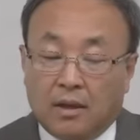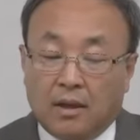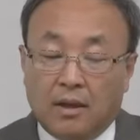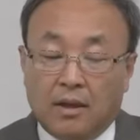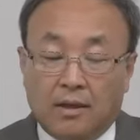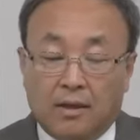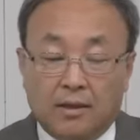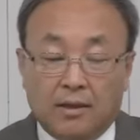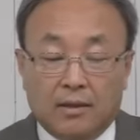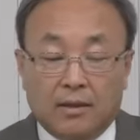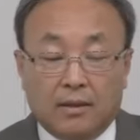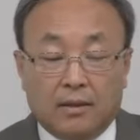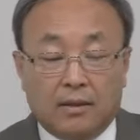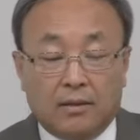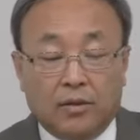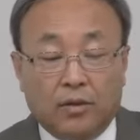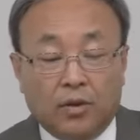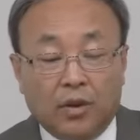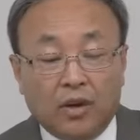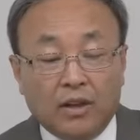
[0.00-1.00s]
예?
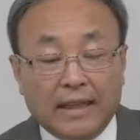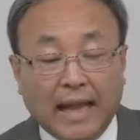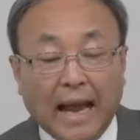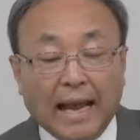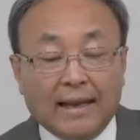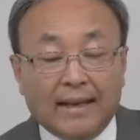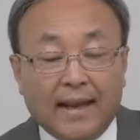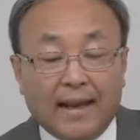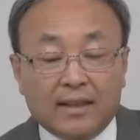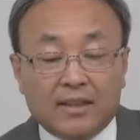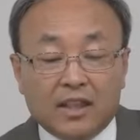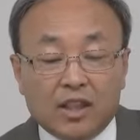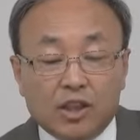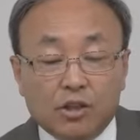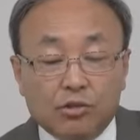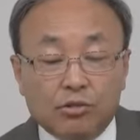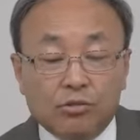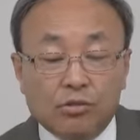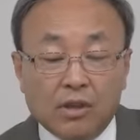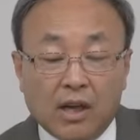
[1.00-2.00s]
여기는 날개의
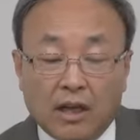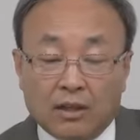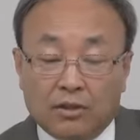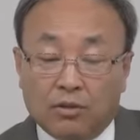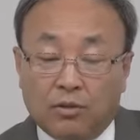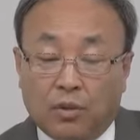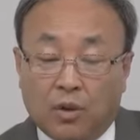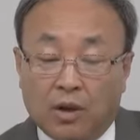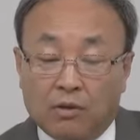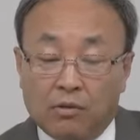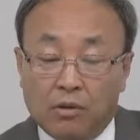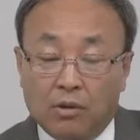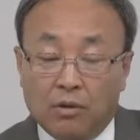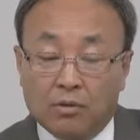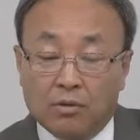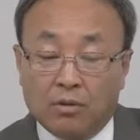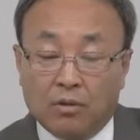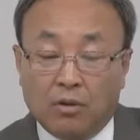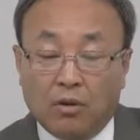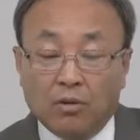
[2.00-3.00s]
치유를
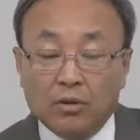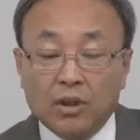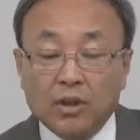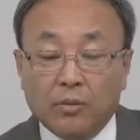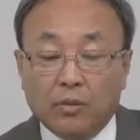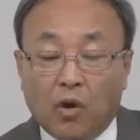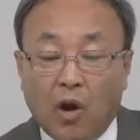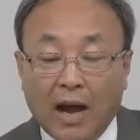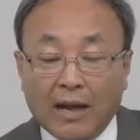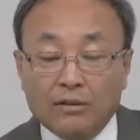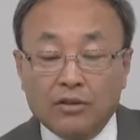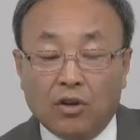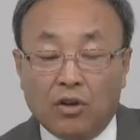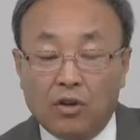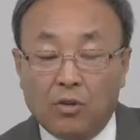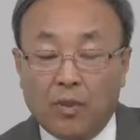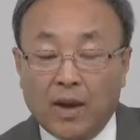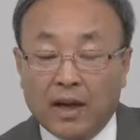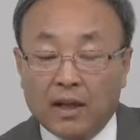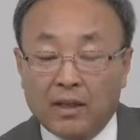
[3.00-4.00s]
가지고라고요. 어디
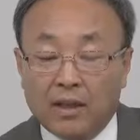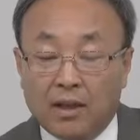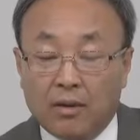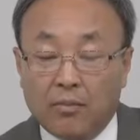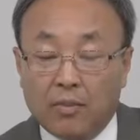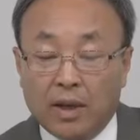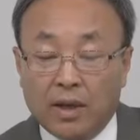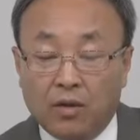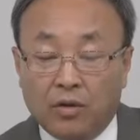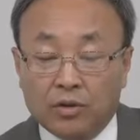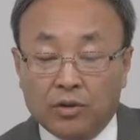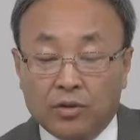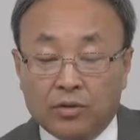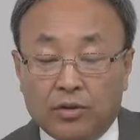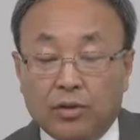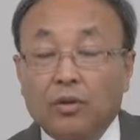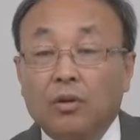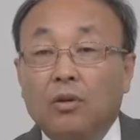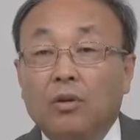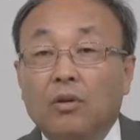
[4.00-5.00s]
광선을 바란다는 말이 어디
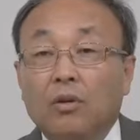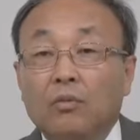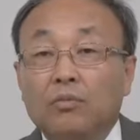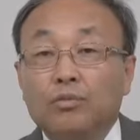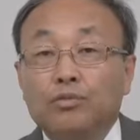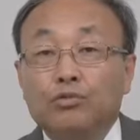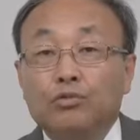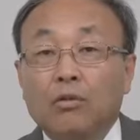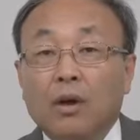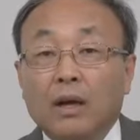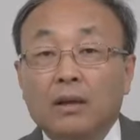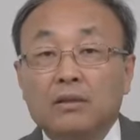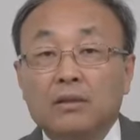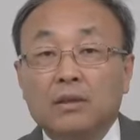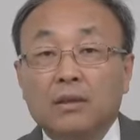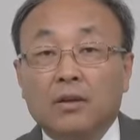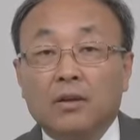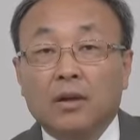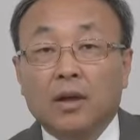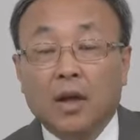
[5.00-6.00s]
있어? 무슨
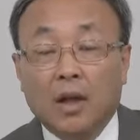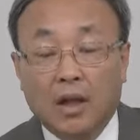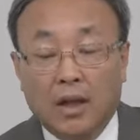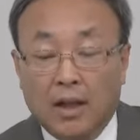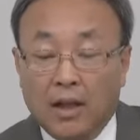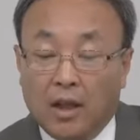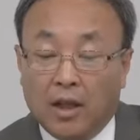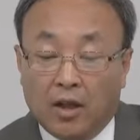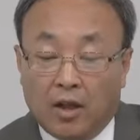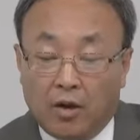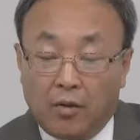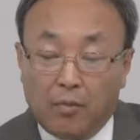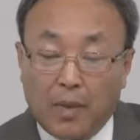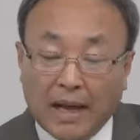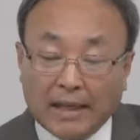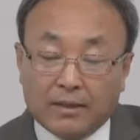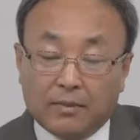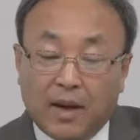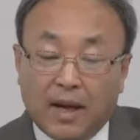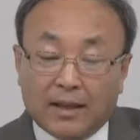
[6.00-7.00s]
광선? 여러분
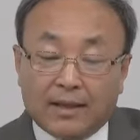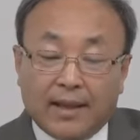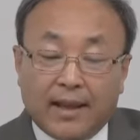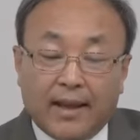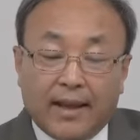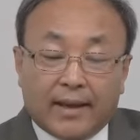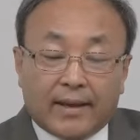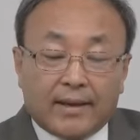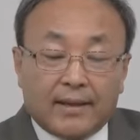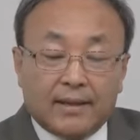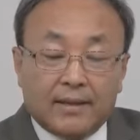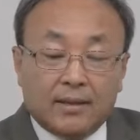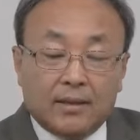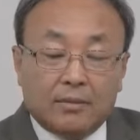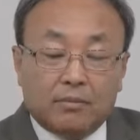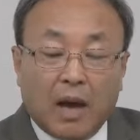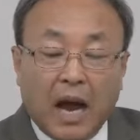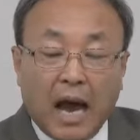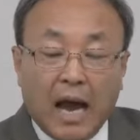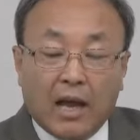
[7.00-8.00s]
마지막 때
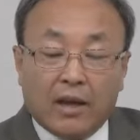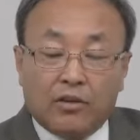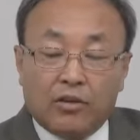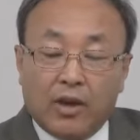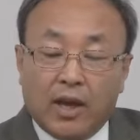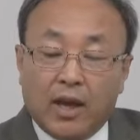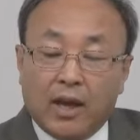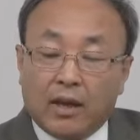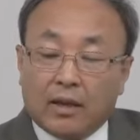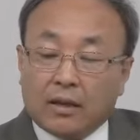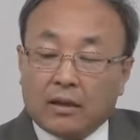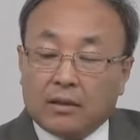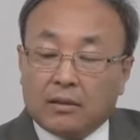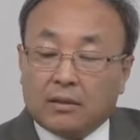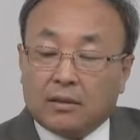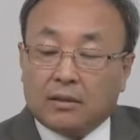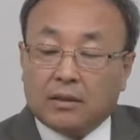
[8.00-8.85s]
그 마귀의